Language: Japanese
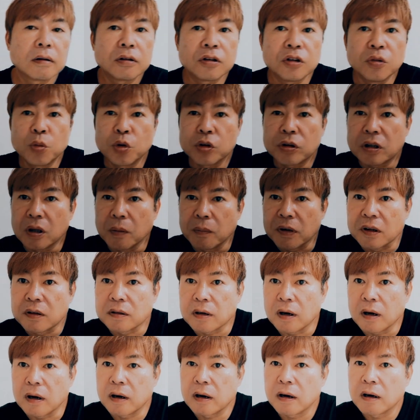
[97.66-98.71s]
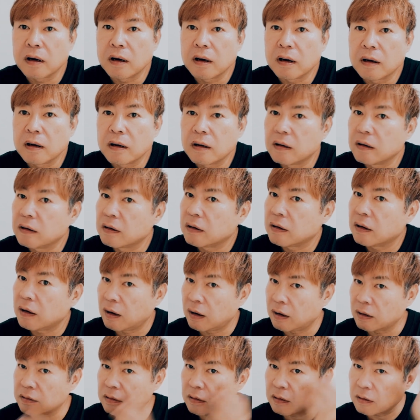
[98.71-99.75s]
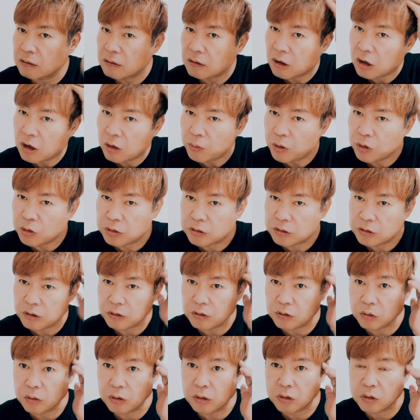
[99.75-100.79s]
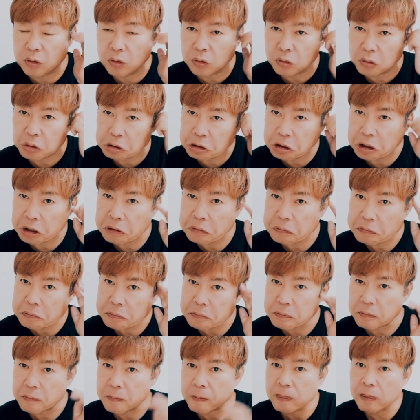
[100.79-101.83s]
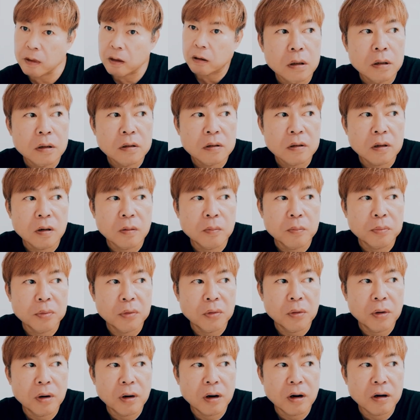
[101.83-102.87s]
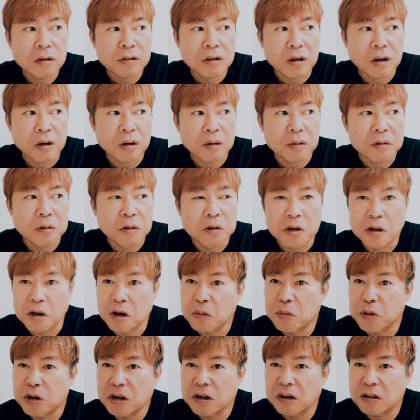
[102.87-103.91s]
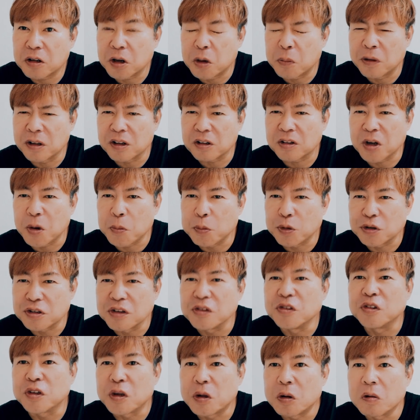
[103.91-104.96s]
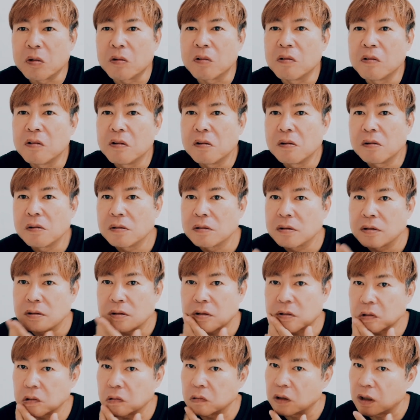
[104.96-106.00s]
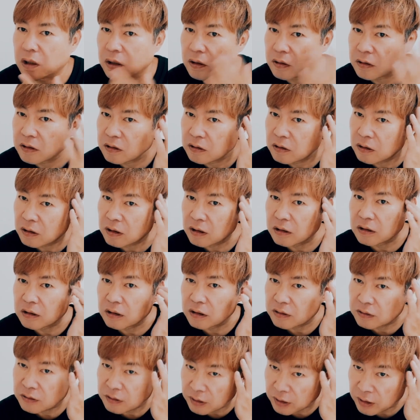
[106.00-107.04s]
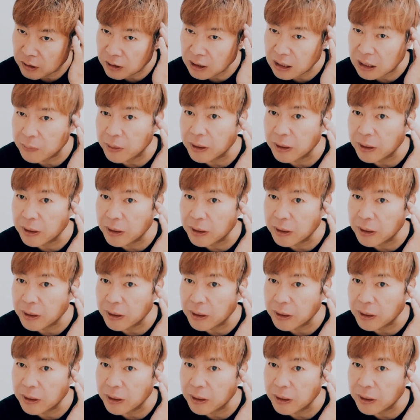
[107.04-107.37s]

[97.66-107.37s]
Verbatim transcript: 曇ってますか朝方雨降ってたんですよねちょっとね散歩は朝リハビリがあったらまだ散歩してるんですけど今日はしなかったですね